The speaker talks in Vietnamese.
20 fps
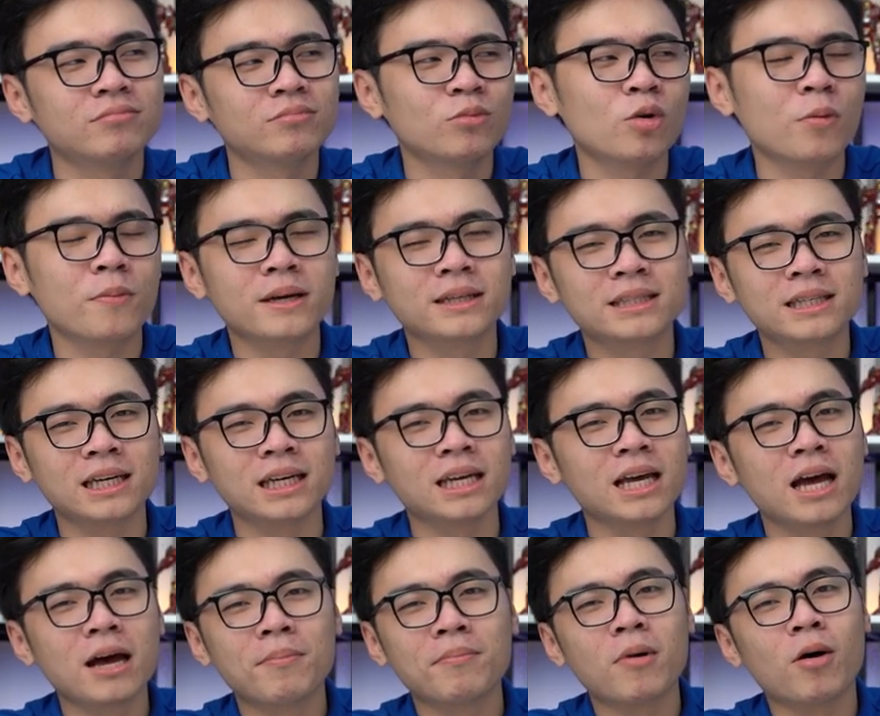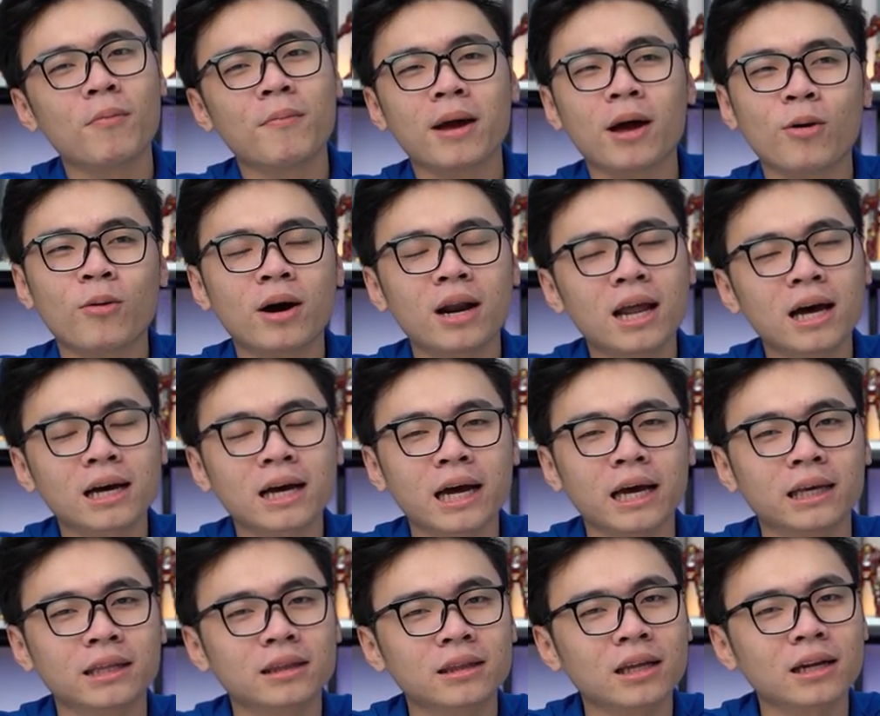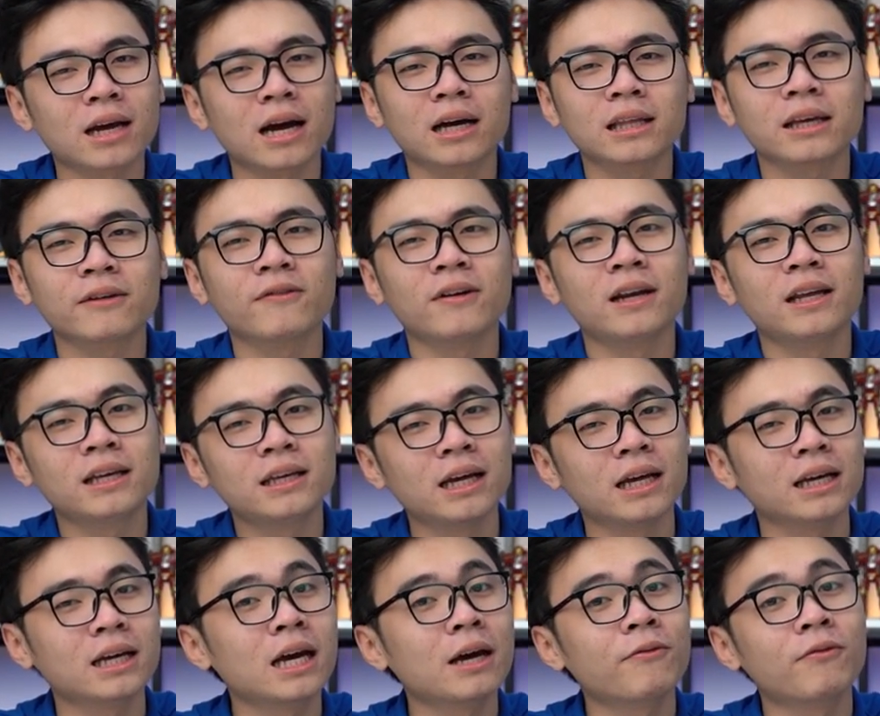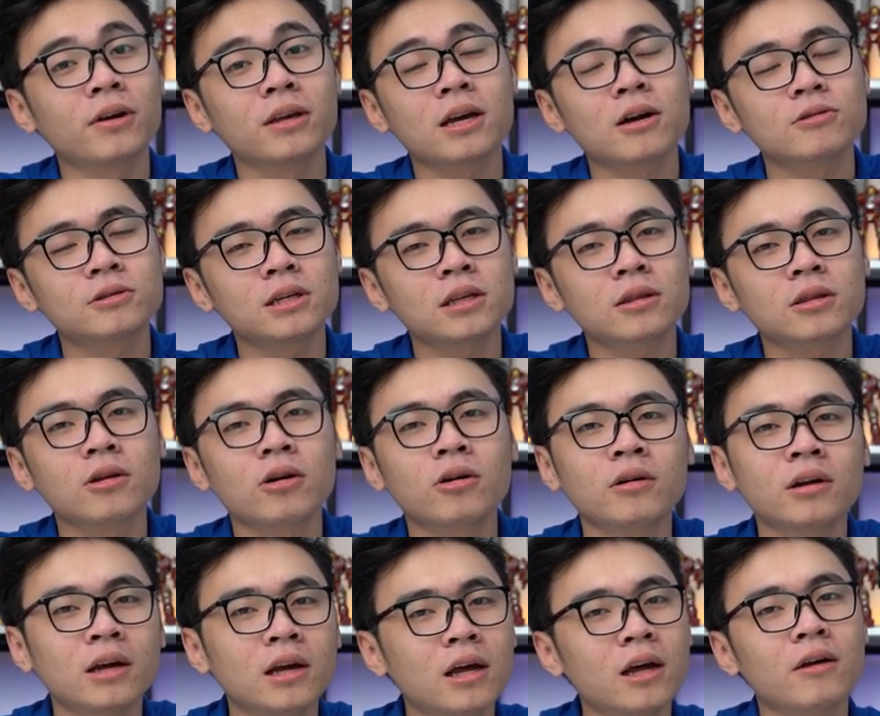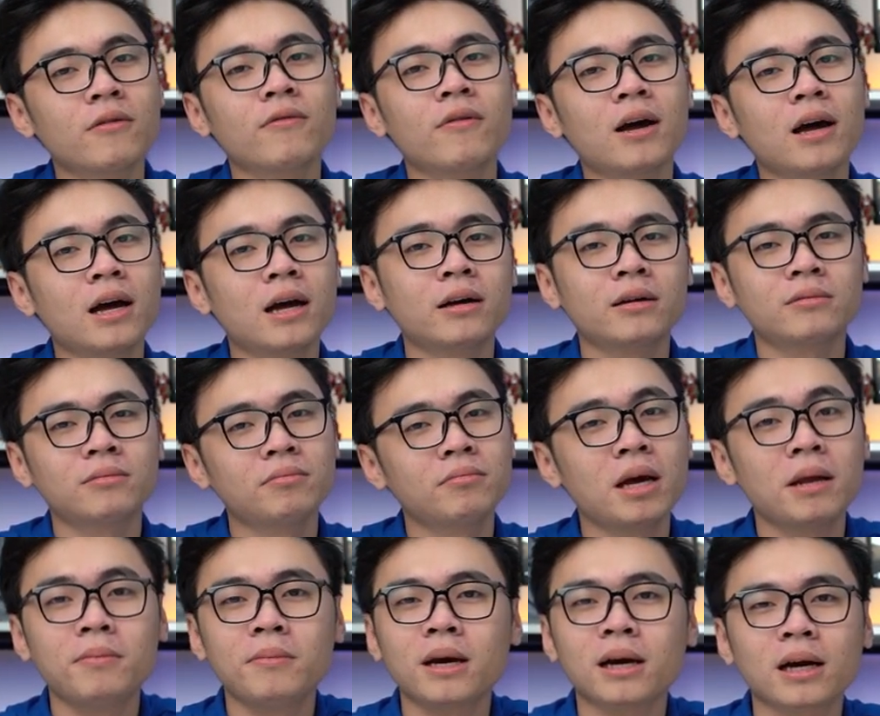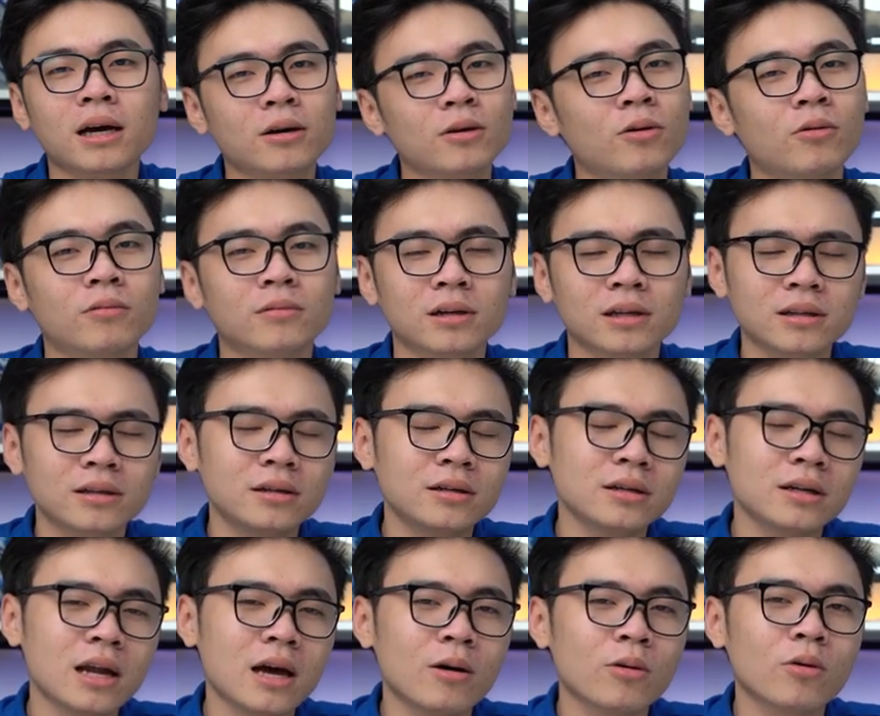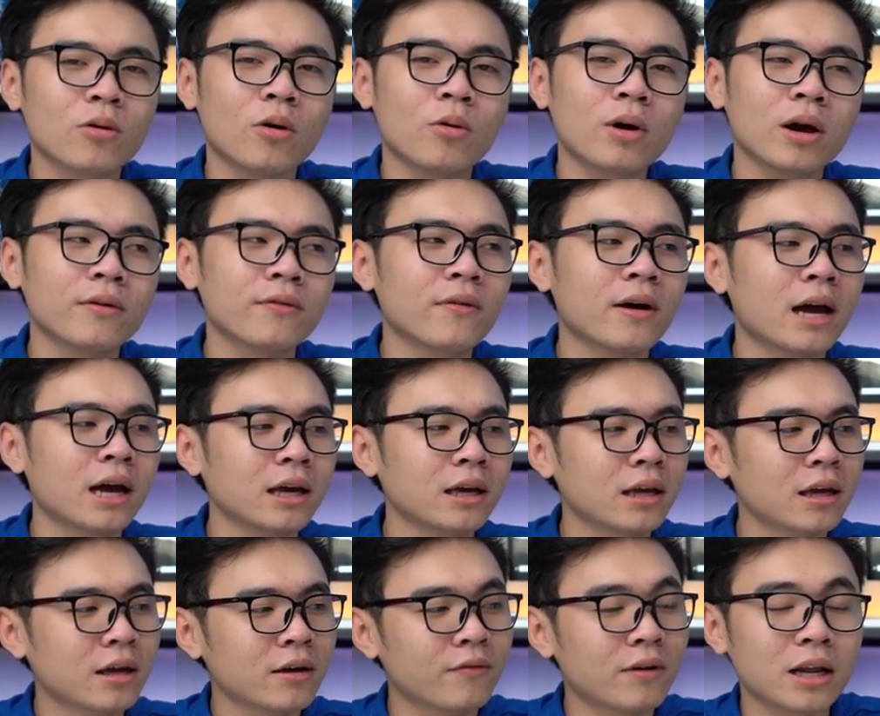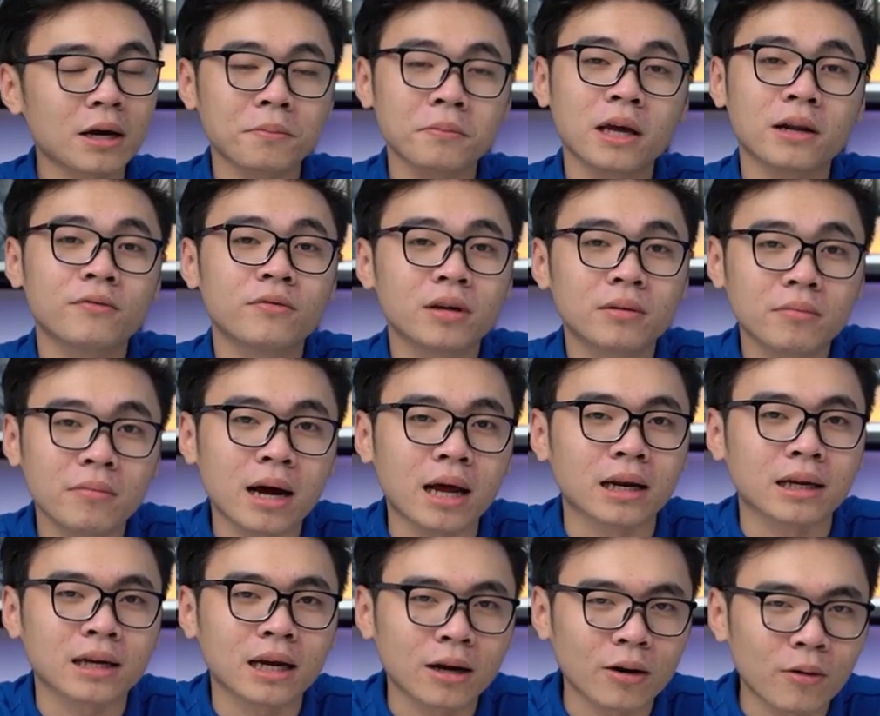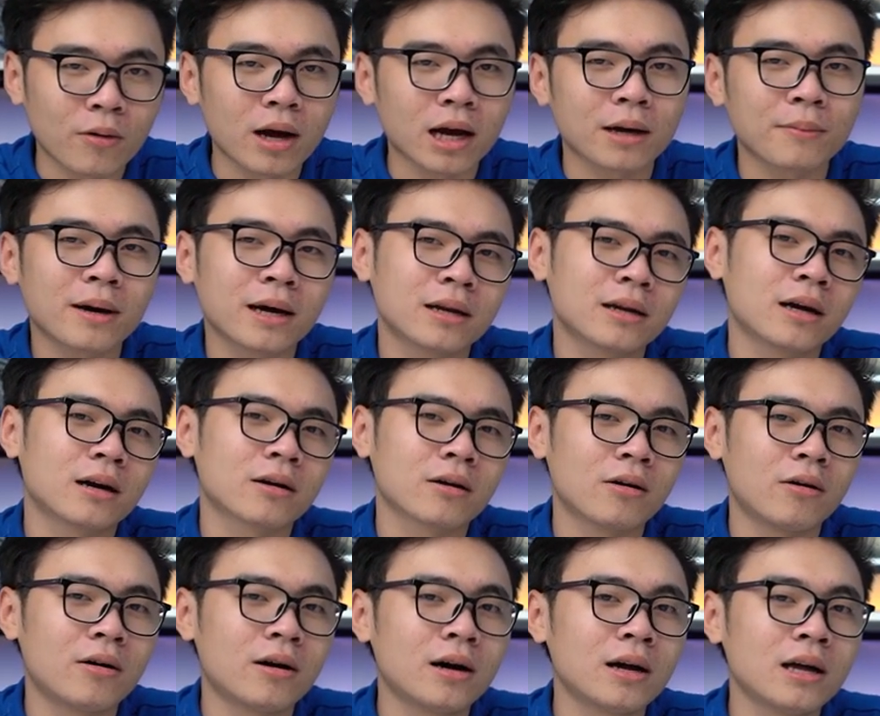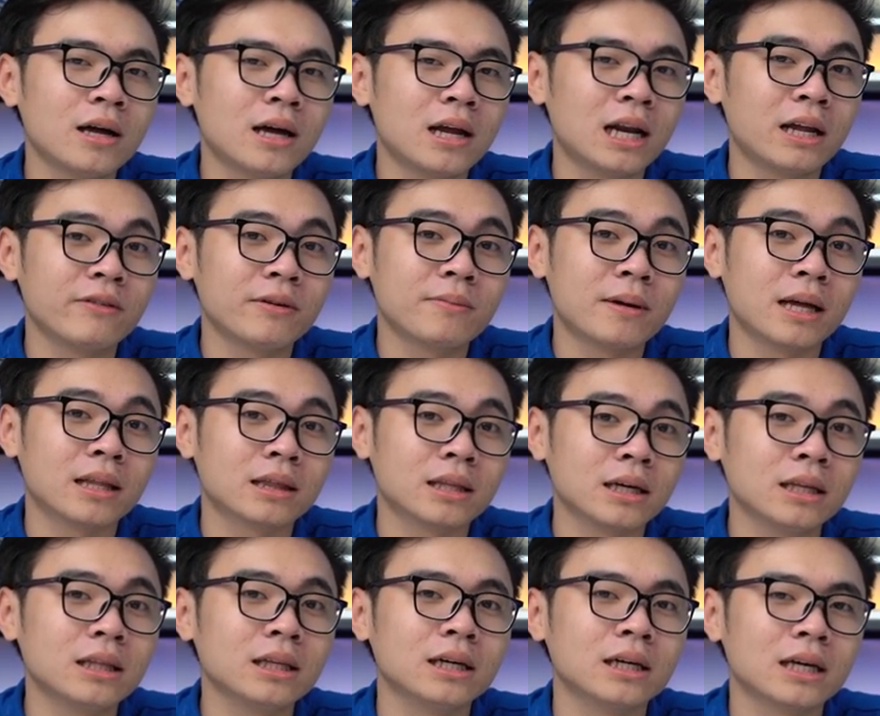bộ PC màu mè hoa lá cảnh, tất cả các thành phần linh kiện kết hợp với nhau rất tốt và mềm miếc các cổng các thứ đều có wifi, và đặc biệt phiên bản card họa các bạn đang có là phiên bản tới từ